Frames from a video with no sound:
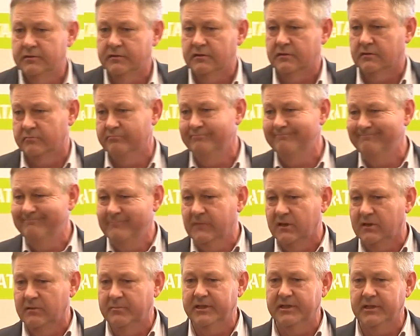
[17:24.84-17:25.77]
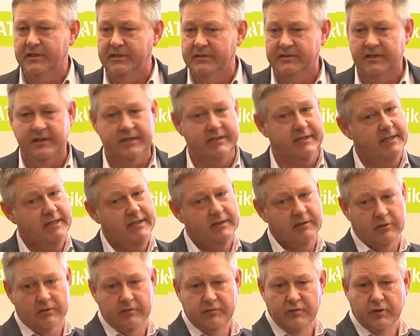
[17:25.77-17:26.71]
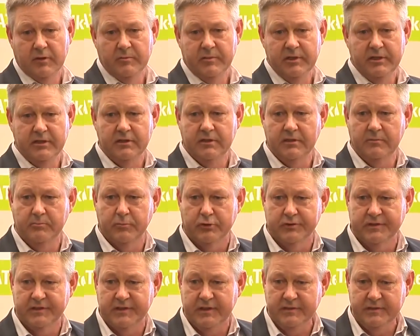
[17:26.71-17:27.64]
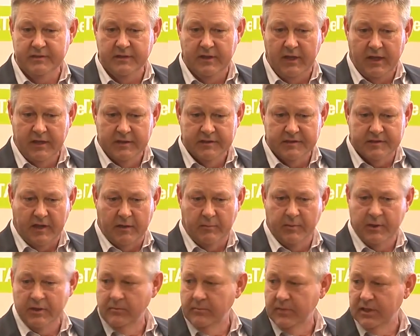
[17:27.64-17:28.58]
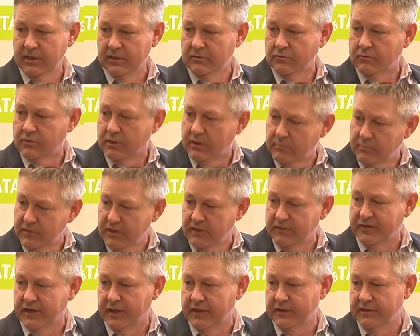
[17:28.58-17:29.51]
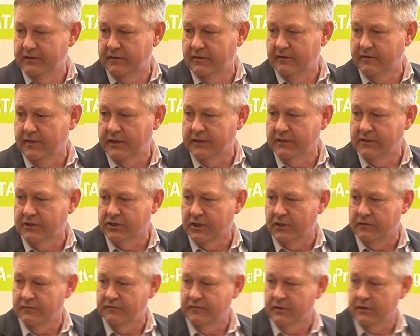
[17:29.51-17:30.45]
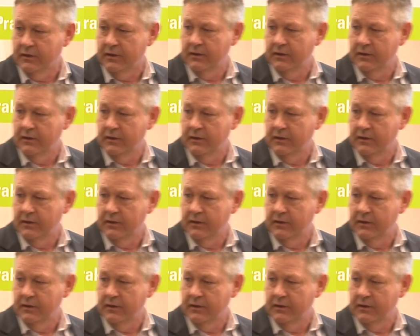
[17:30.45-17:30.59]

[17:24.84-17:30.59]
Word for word: und sagt, hm, da habe ich keine Zeit. Nee, dafür haben wir dir den Prozess sauber gemacht und haben dir freie Zeit geschaufelt.